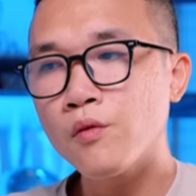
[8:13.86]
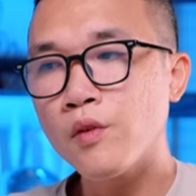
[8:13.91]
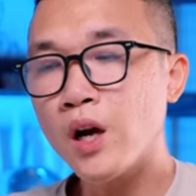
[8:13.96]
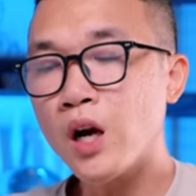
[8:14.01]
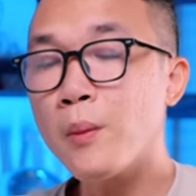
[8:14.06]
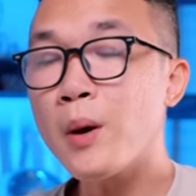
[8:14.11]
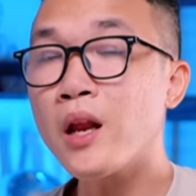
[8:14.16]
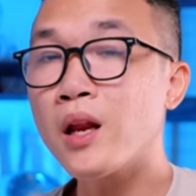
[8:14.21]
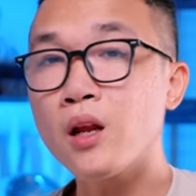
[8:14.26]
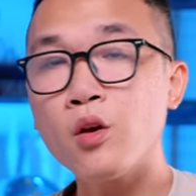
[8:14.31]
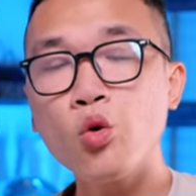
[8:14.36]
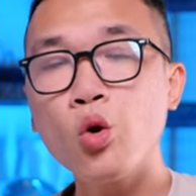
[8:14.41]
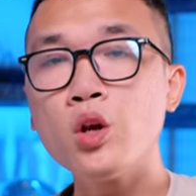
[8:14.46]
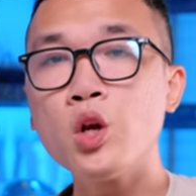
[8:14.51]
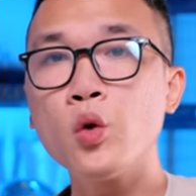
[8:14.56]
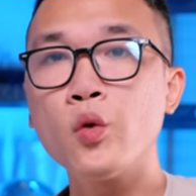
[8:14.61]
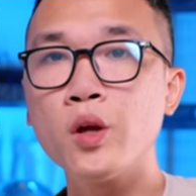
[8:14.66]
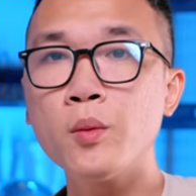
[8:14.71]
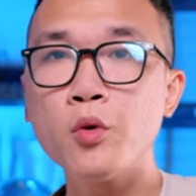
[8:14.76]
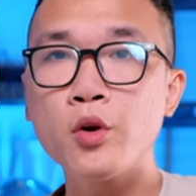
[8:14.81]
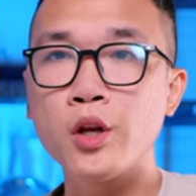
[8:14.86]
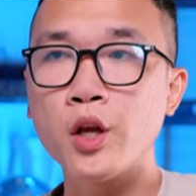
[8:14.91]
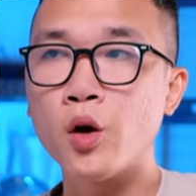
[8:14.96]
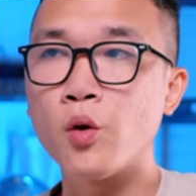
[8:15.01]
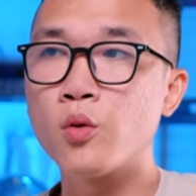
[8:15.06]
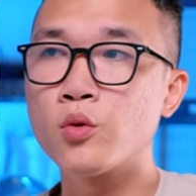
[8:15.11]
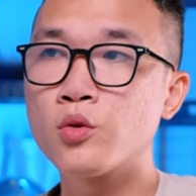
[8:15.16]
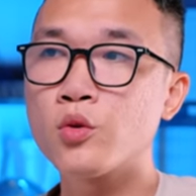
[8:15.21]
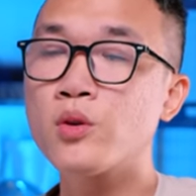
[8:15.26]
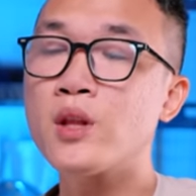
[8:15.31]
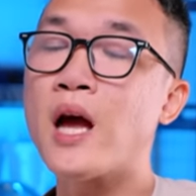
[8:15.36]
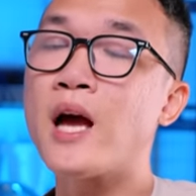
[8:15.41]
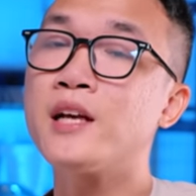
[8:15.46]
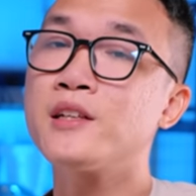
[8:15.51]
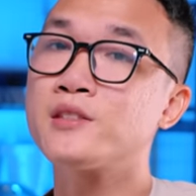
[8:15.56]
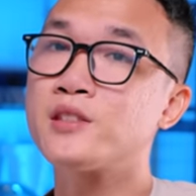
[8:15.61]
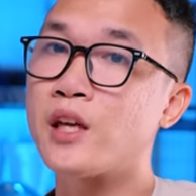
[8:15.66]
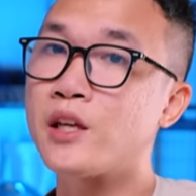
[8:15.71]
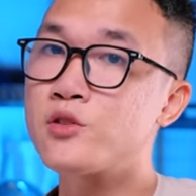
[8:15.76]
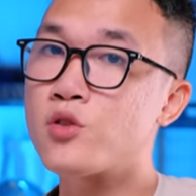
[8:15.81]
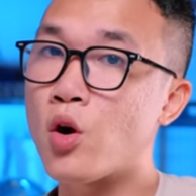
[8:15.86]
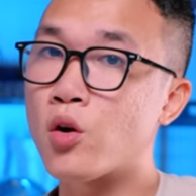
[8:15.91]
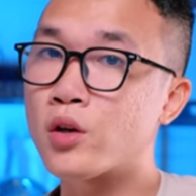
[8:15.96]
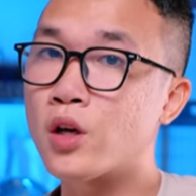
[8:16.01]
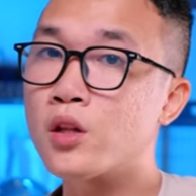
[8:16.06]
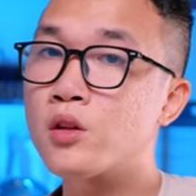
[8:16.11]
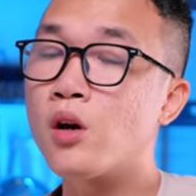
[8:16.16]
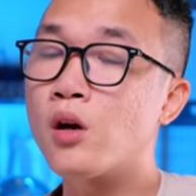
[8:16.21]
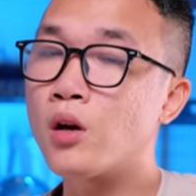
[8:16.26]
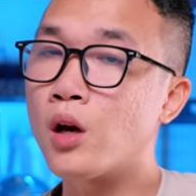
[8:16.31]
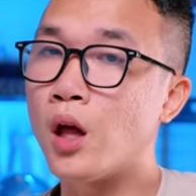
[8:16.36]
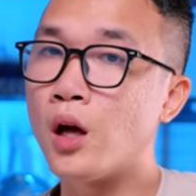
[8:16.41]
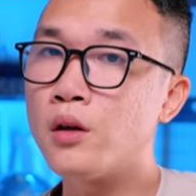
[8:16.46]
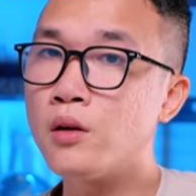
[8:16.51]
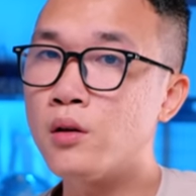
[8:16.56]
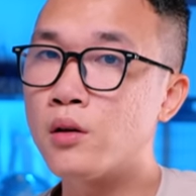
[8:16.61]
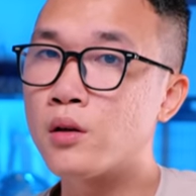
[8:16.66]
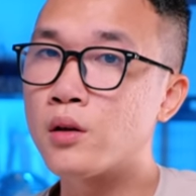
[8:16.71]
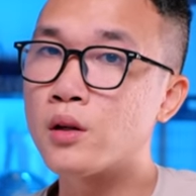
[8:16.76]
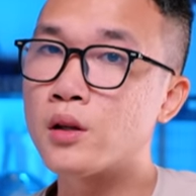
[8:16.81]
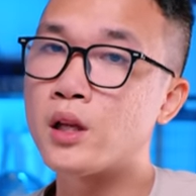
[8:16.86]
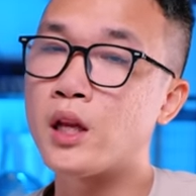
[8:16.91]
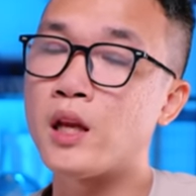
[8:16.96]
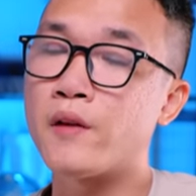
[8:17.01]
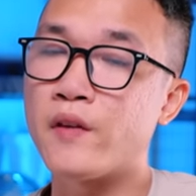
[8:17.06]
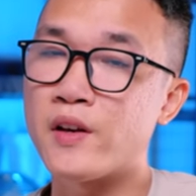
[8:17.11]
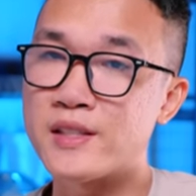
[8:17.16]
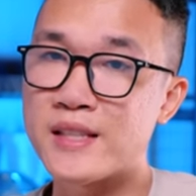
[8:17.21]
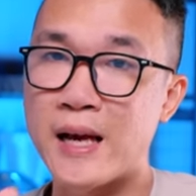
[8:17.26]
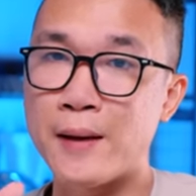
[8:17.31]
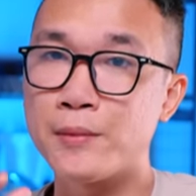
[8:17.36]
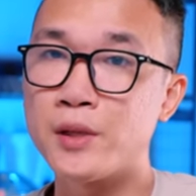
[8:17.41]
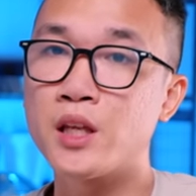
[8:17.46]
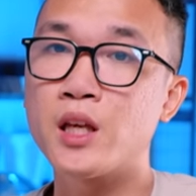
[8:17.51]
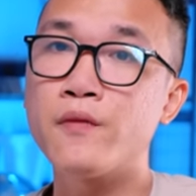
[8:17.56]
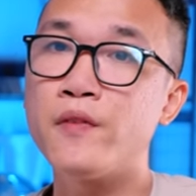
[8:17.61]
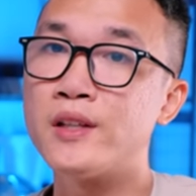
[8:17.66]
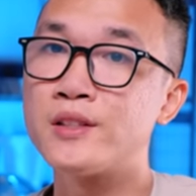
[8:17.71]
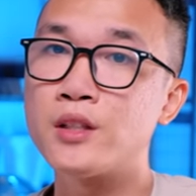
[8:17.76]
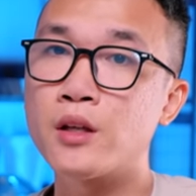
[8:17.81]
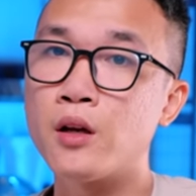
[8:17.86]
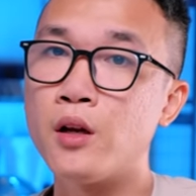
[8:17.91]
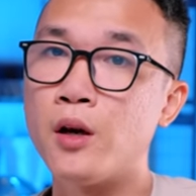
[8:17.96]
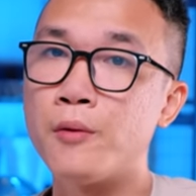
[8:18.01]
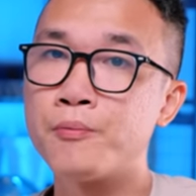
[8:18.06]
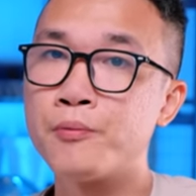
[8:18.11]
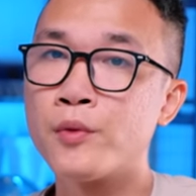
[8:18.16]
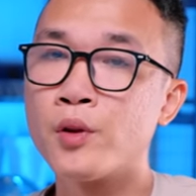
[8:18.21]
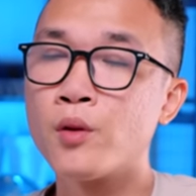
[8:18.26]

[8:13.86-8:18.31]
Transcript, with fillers: và các bạn hãy luôn lưu ý một điều chúng ta sẽ chọn kích thước lớn thì phải giảm đi cái phần chất lượng